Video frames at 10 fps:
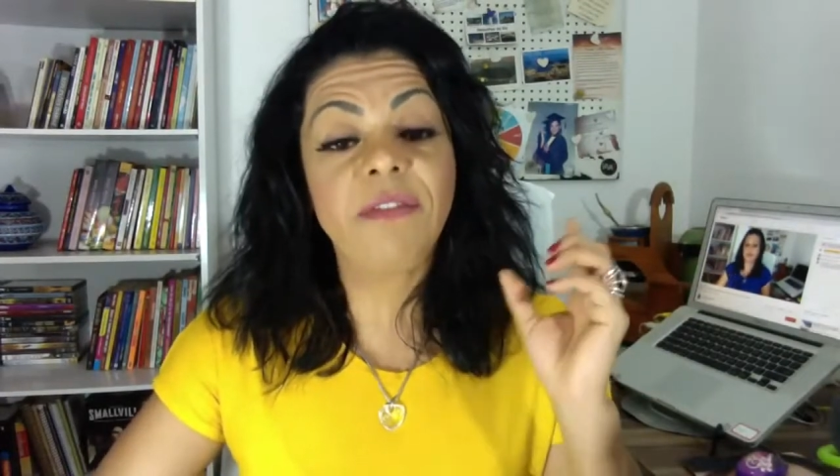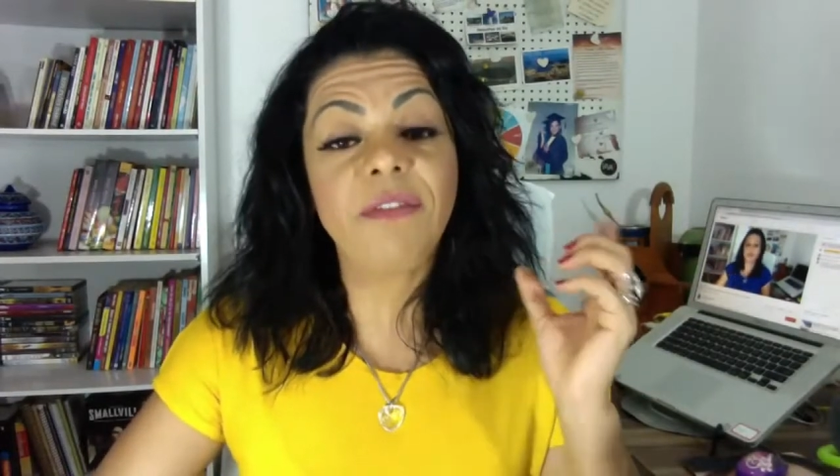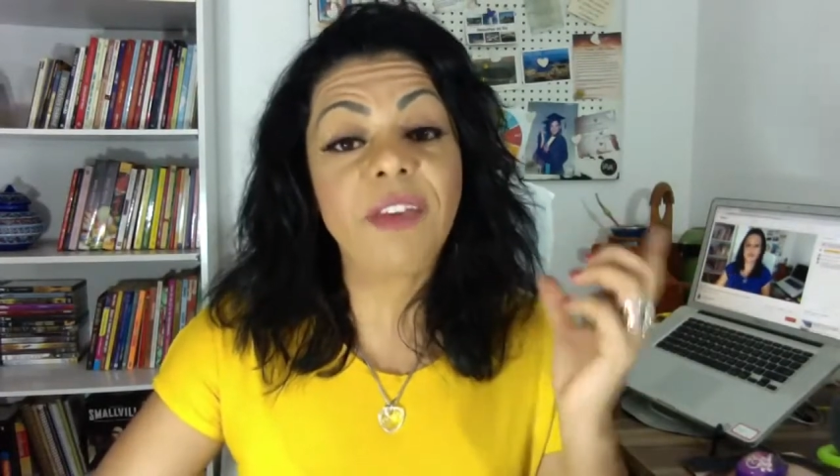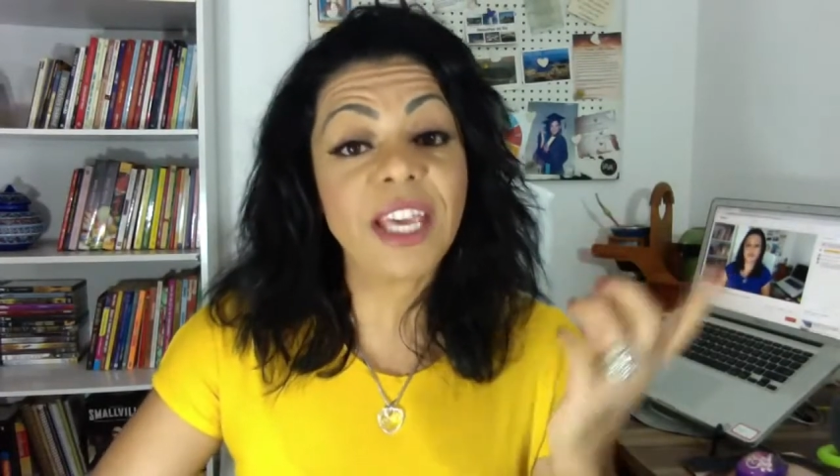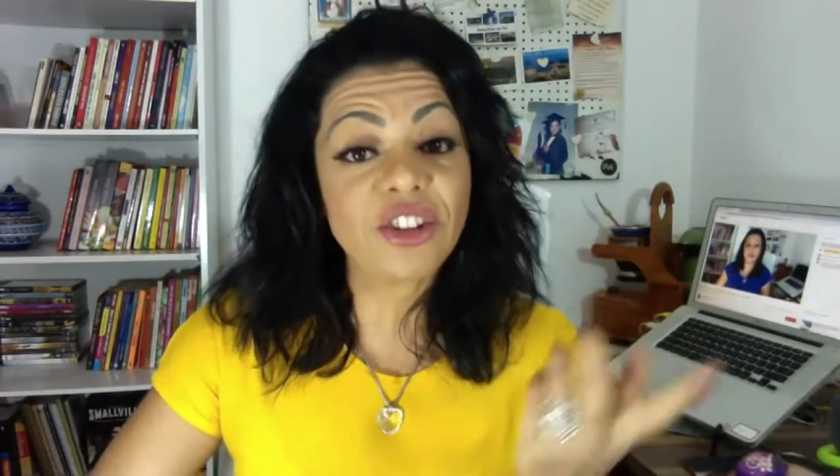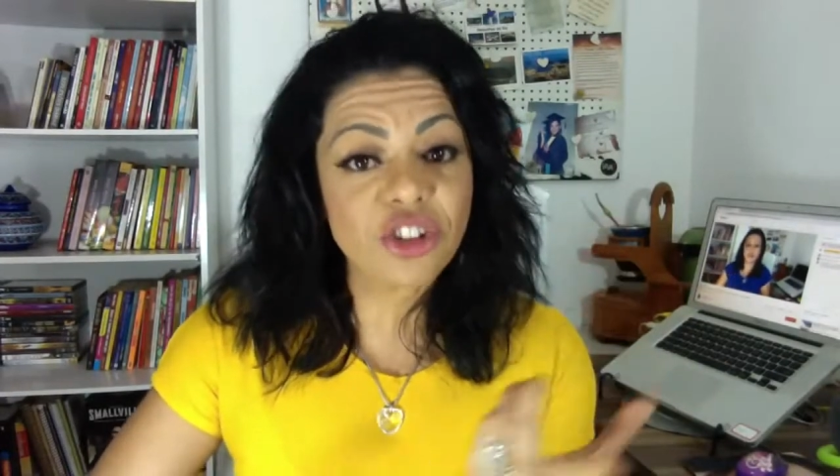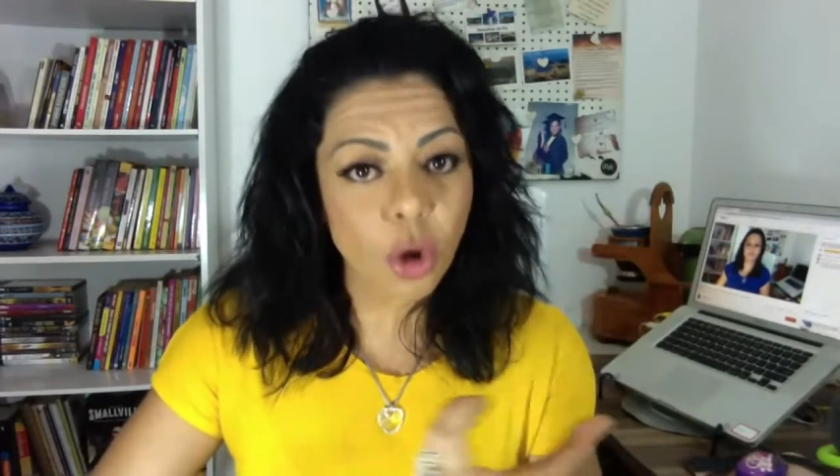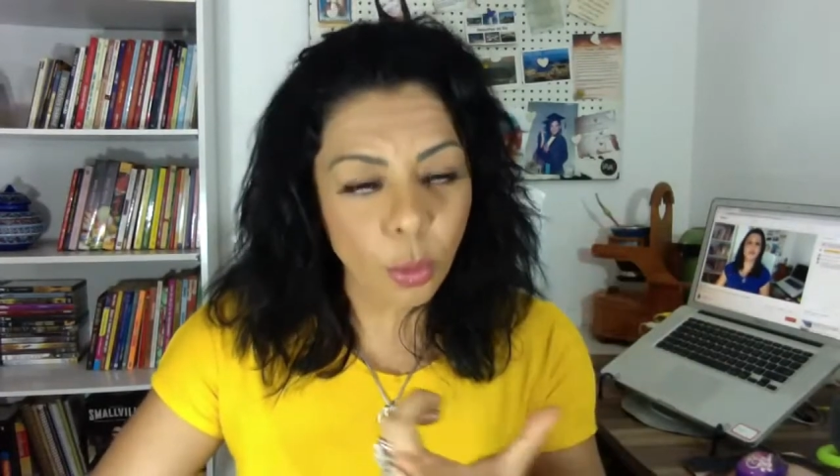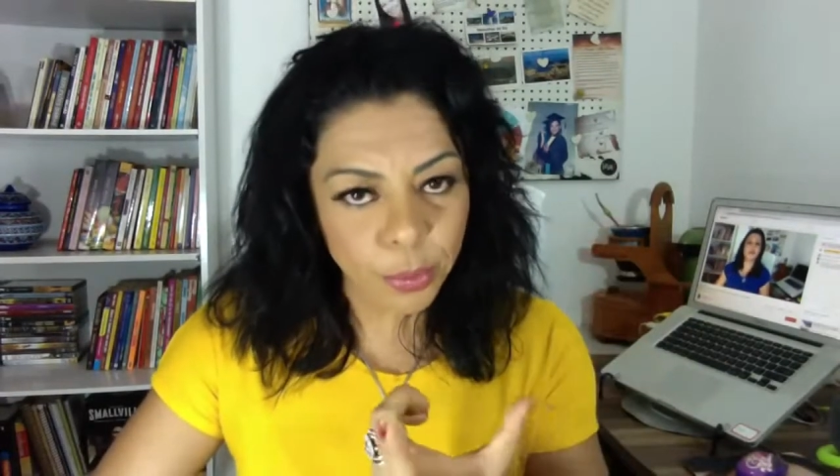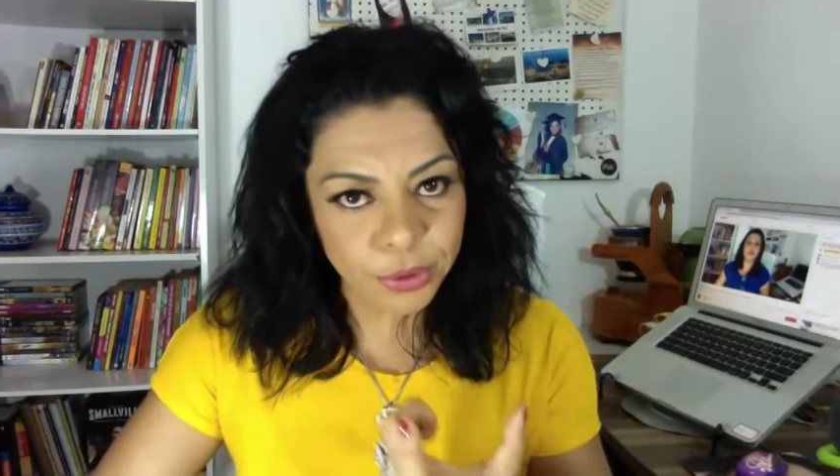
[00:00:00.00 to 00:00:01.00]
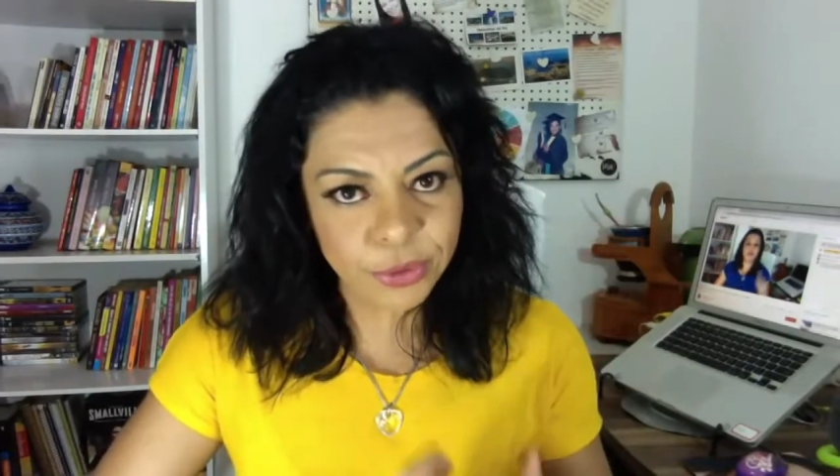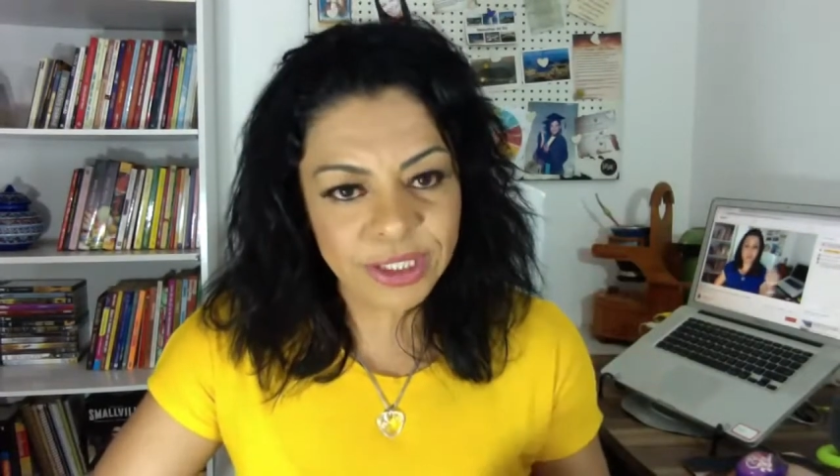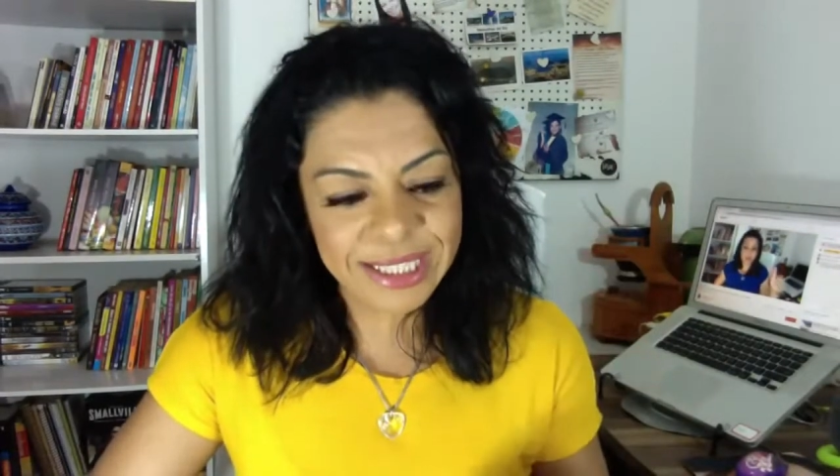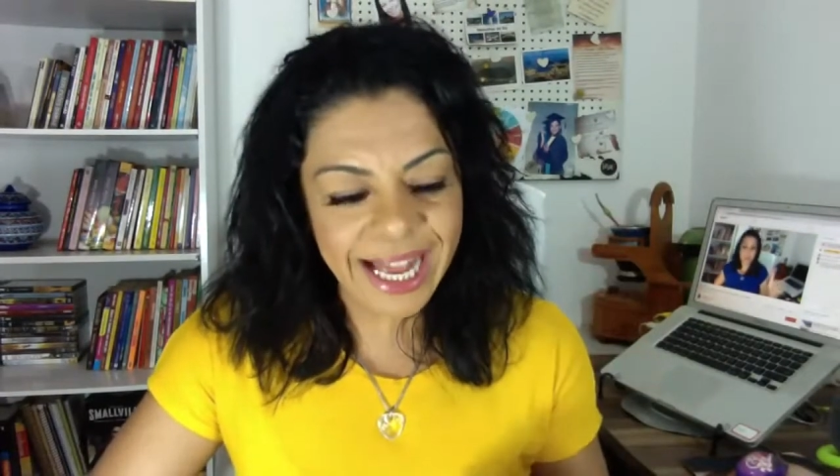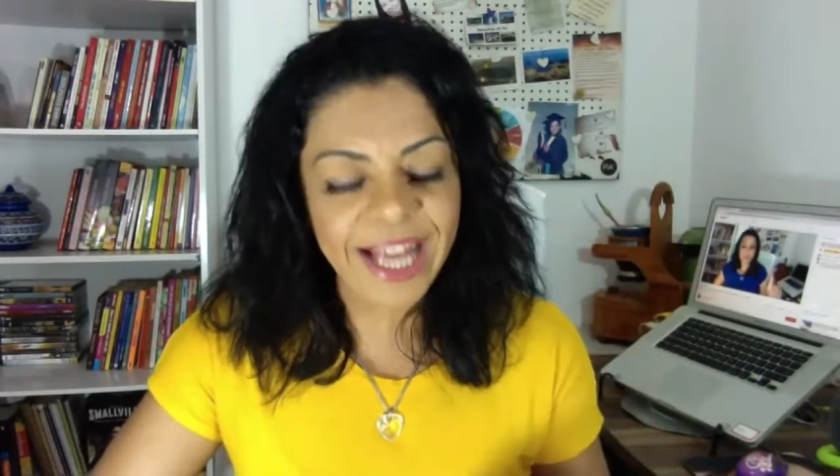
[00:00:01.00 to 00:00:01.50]
veja a
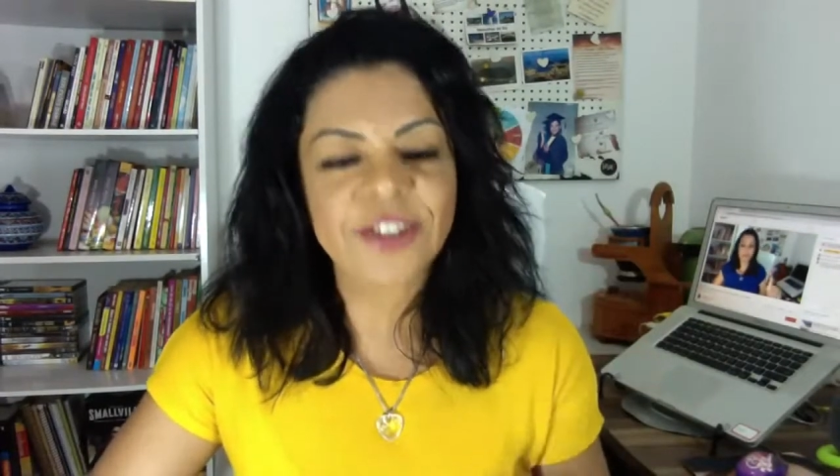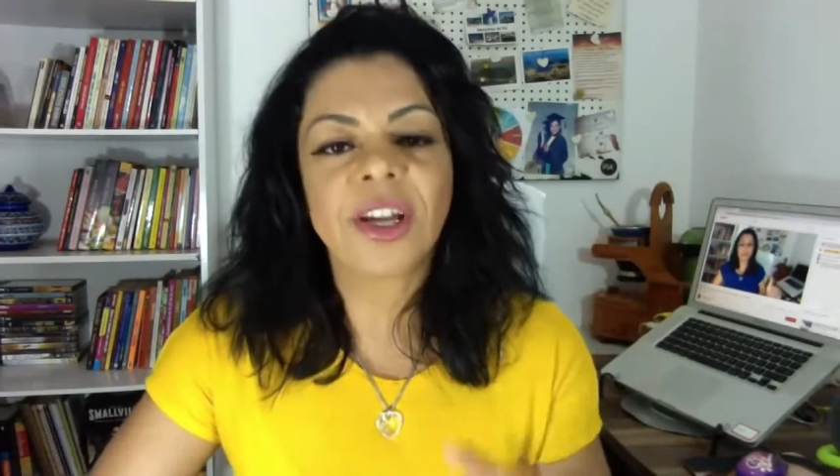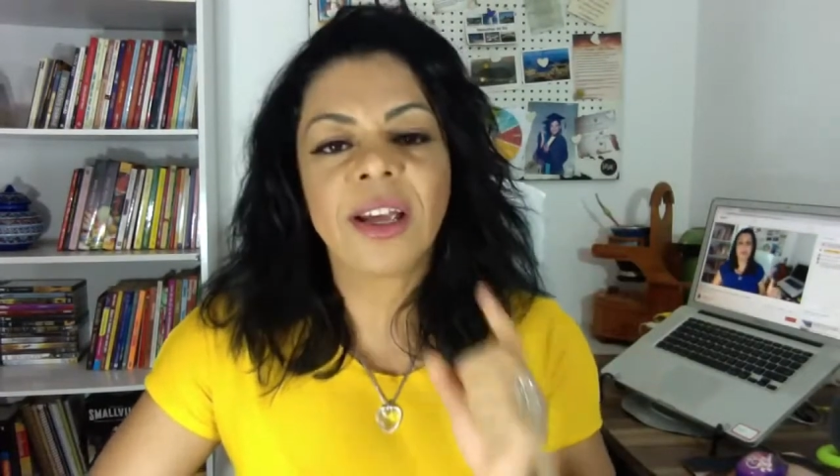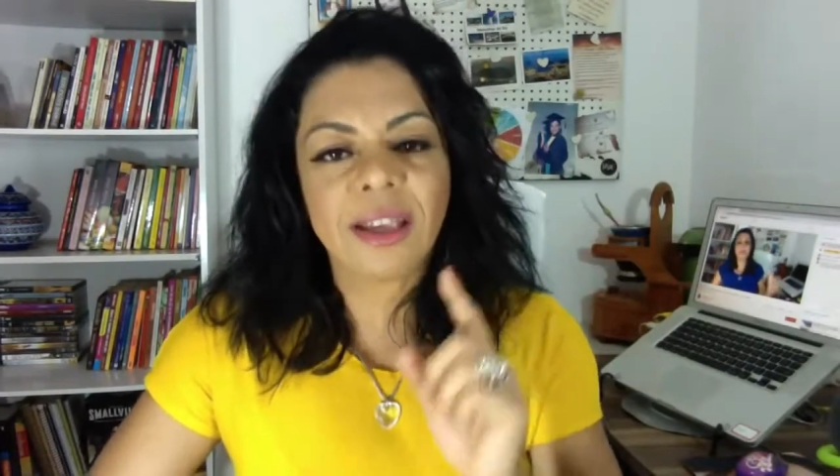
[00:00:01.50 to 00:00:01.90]
oportunidade